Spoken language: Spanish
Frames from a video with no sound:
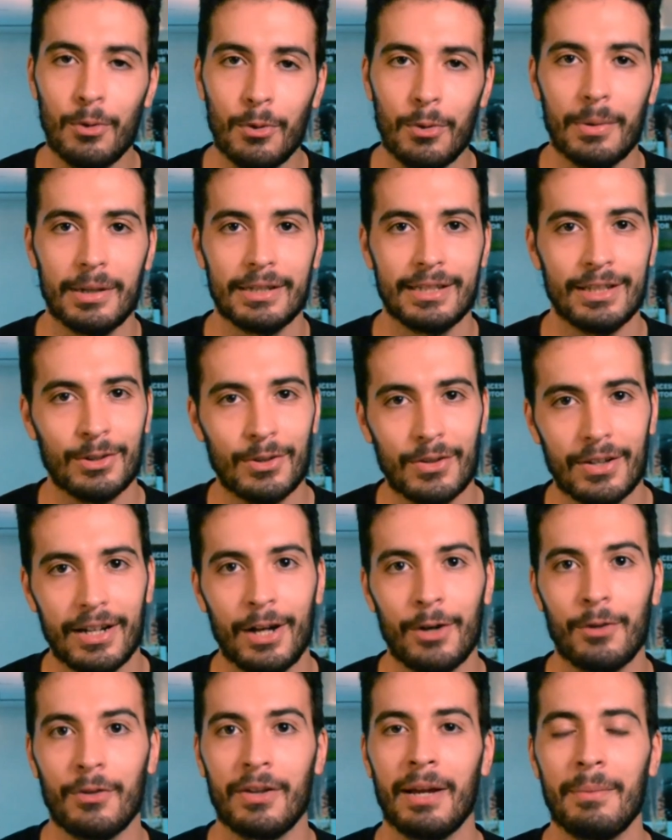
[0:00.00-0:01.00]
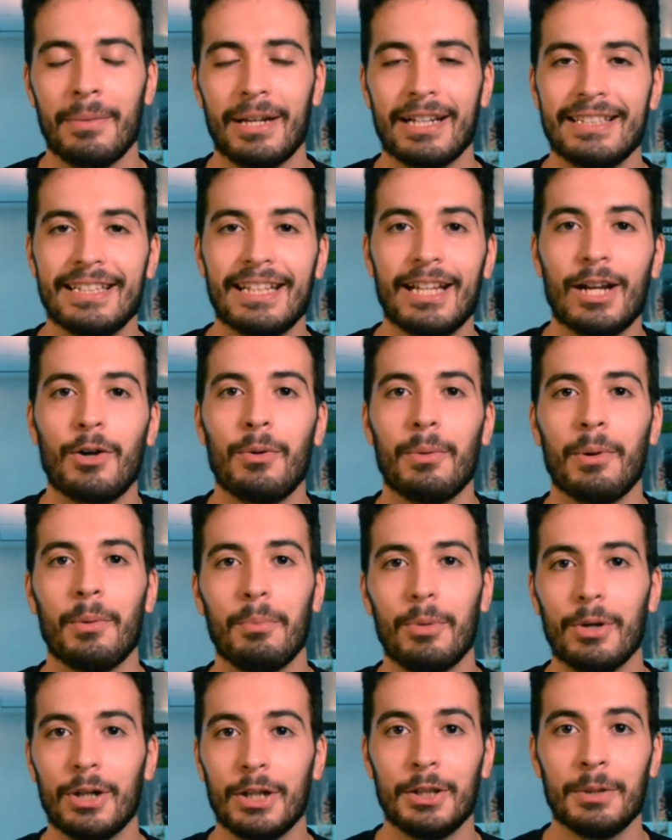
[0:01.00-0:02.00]
curvas y entonces la aerodinámica sí que cobra
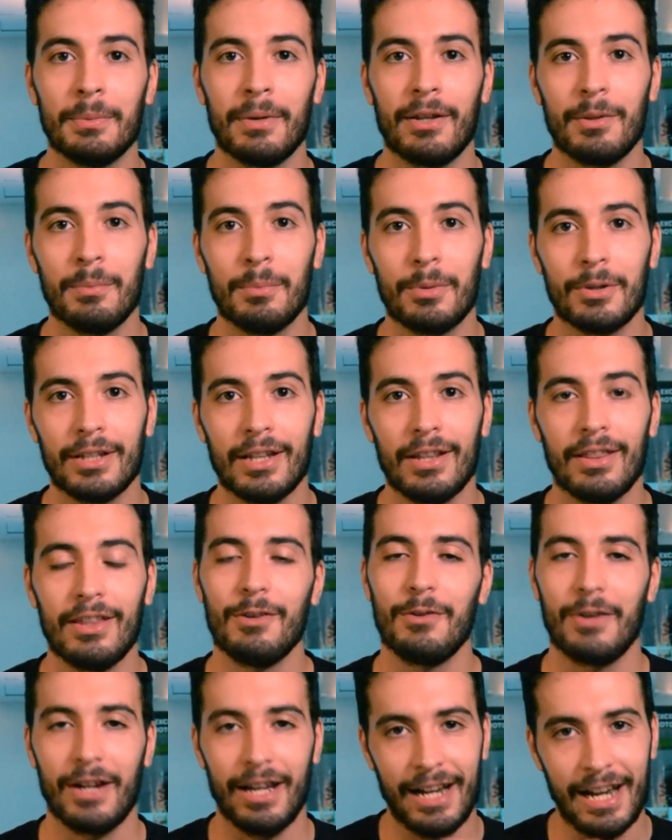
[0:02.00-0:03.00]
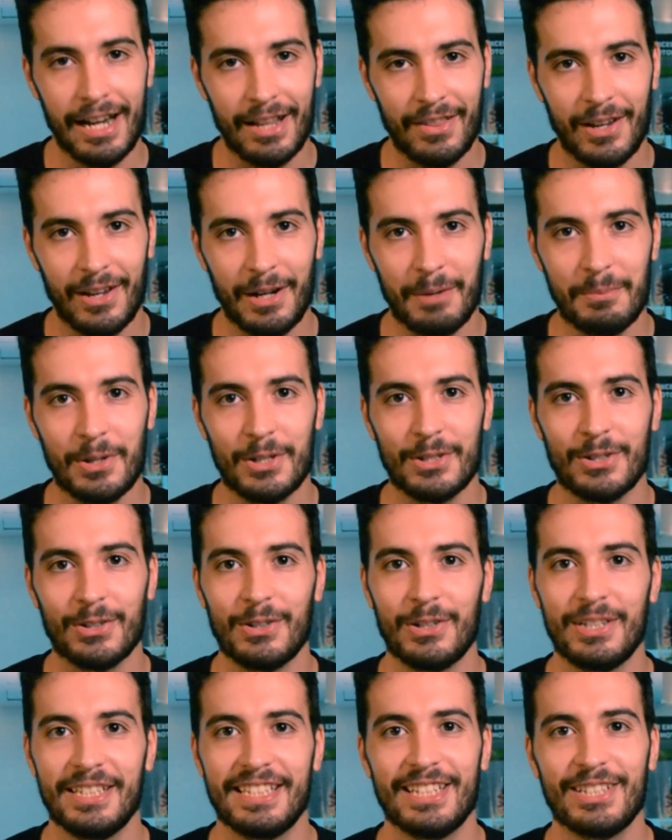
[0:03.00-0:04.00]
un poquito más de importancia, aunque analizaremos eso,
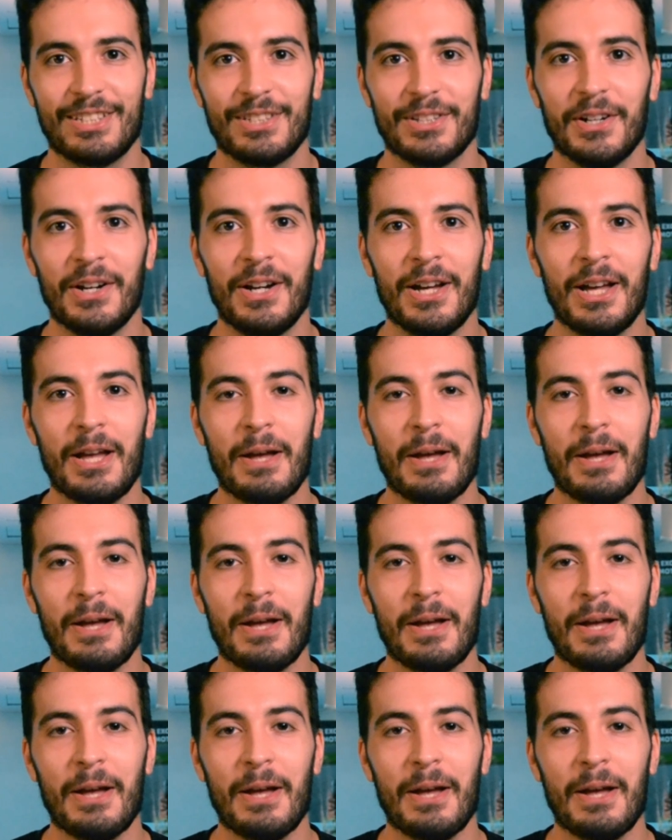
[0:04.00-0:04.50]
insisto,